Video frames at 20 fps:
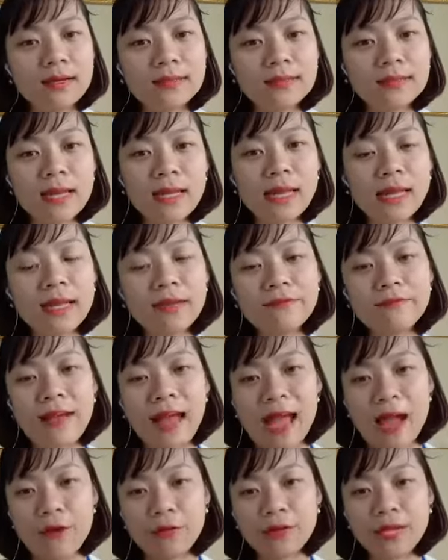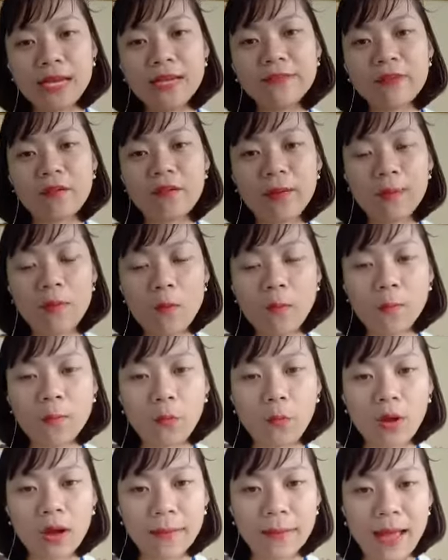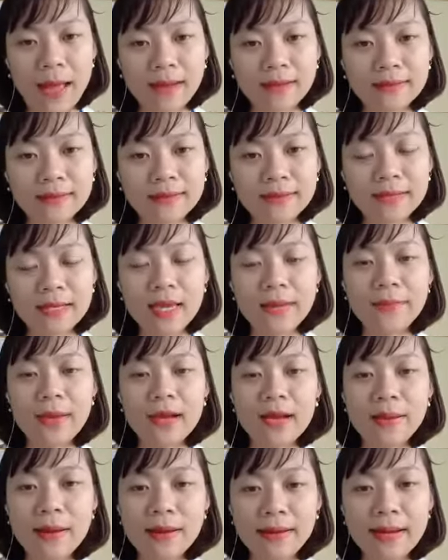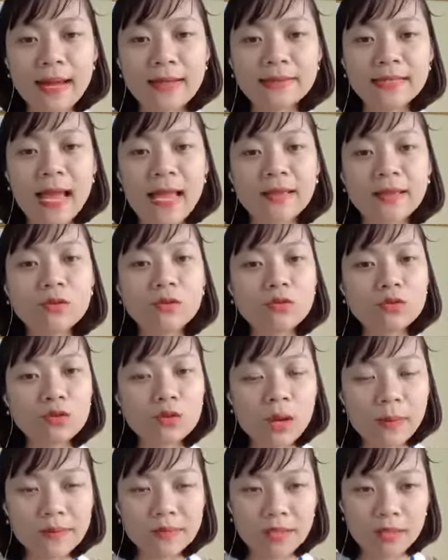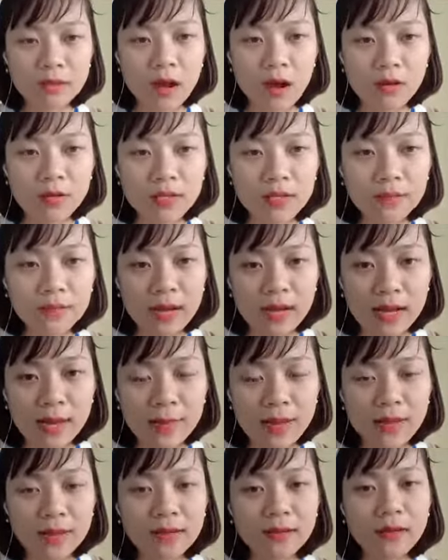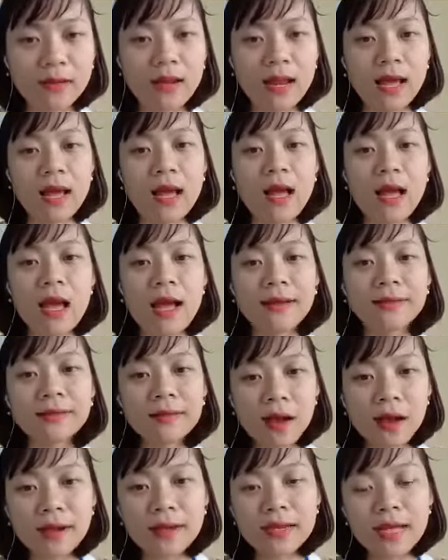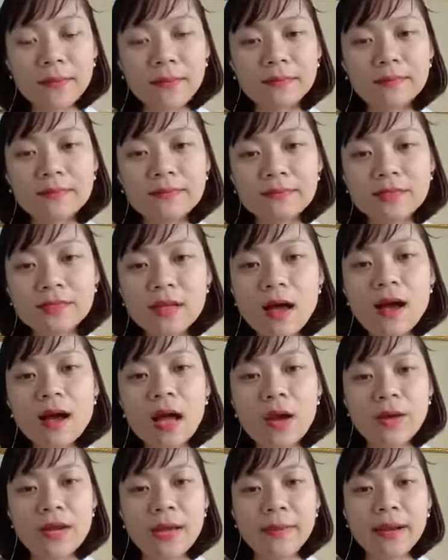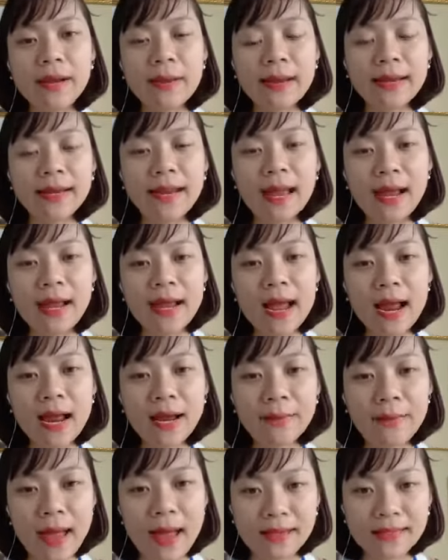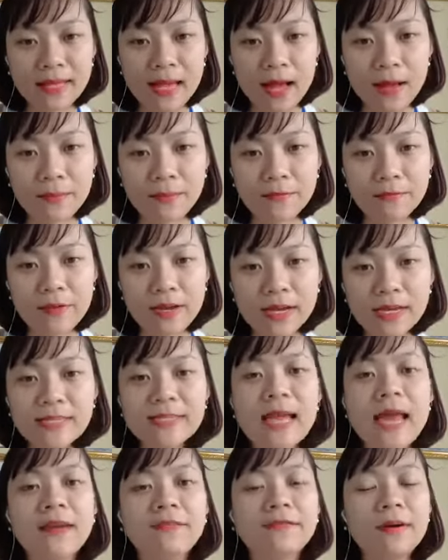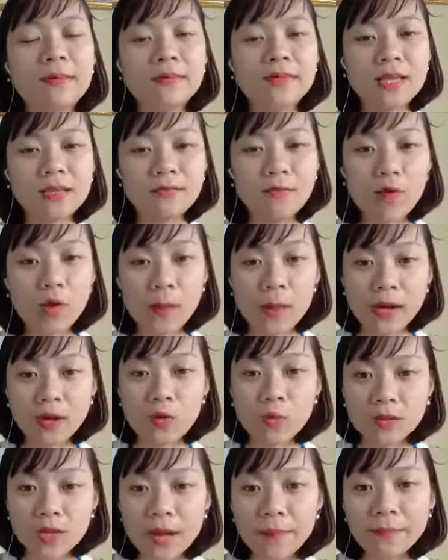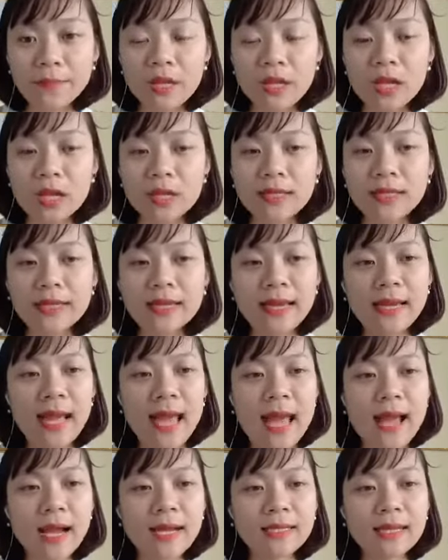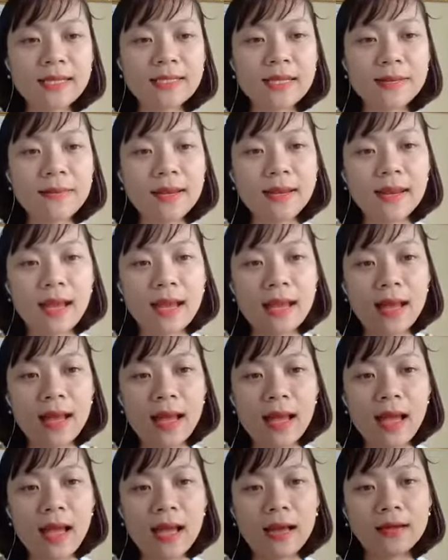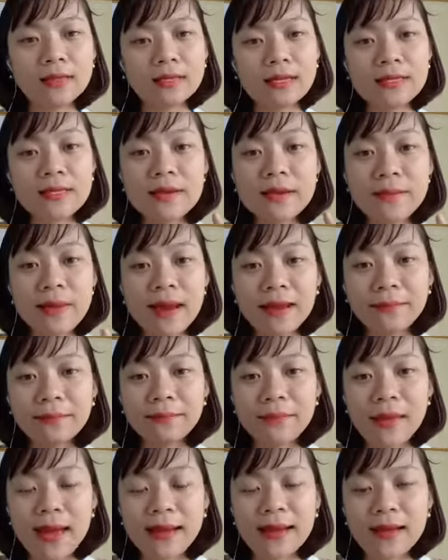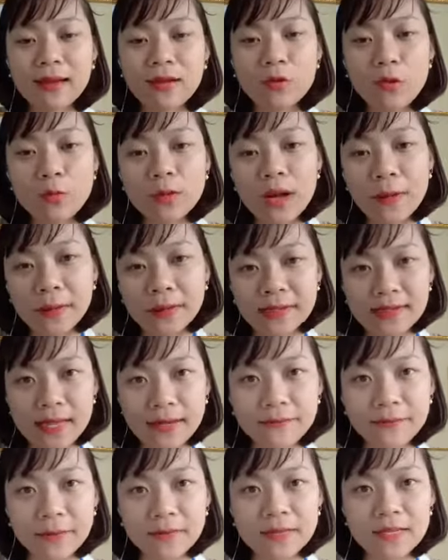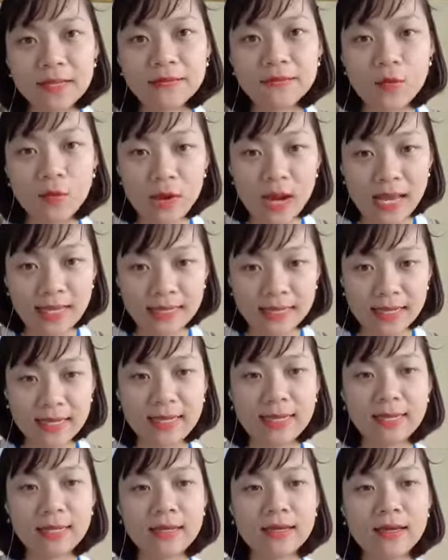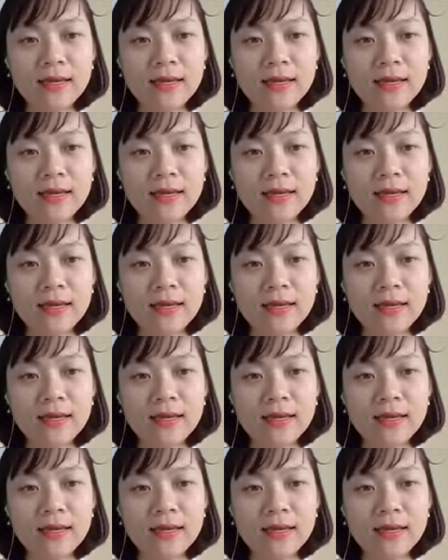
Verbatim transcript: Thế thì nhìn vào Facebook của các bạn, khi mà các bạn đăng tải nội dung hấp dẫn đó, nhưng mà các bạn nên nhớ là thời điểm giờ cao điểm các bạn đăng các cái bài về cái sản phẩm dịch vụ các bạn cung cấp, thì khách hàng người ta sẽ biết là người ta sẽ biết bạn đang cung cấp cái sản phẩm dịch vụ là gì.